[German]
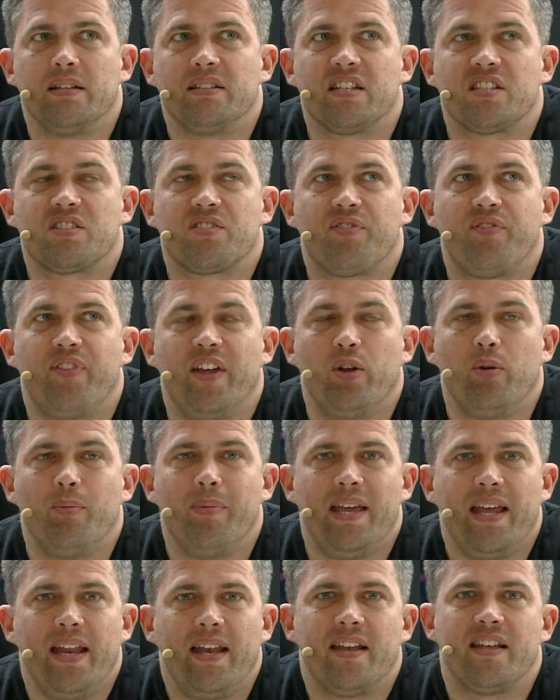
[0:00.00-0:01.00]
das
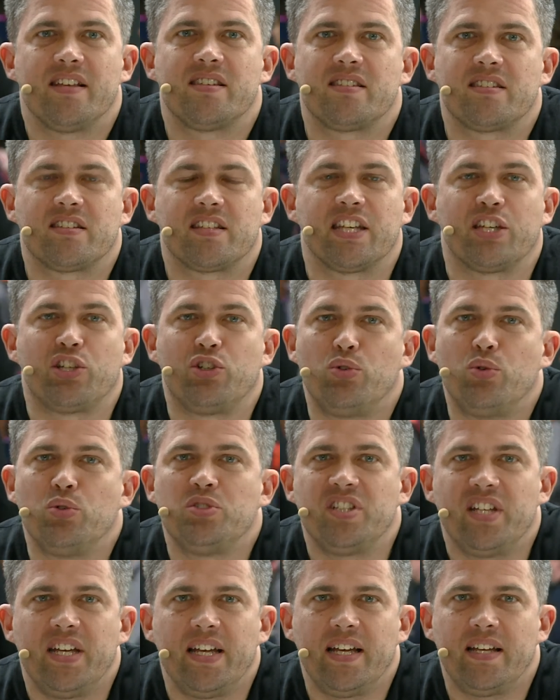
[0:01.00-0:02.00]
Phänomen des
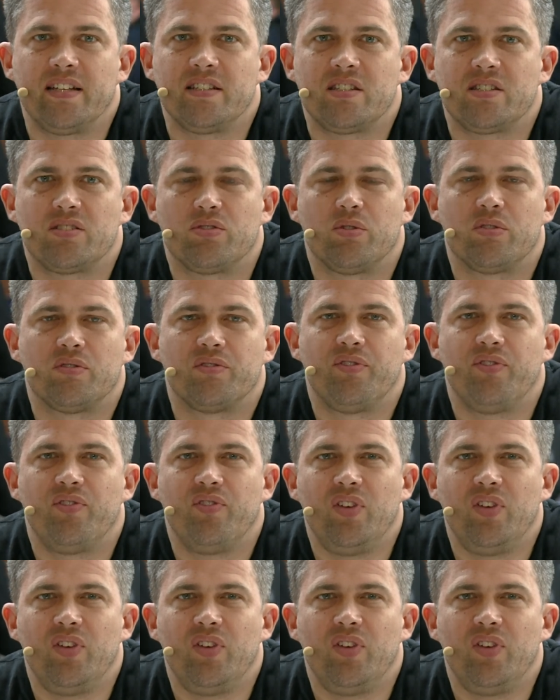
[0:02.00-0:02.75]
Recruitings und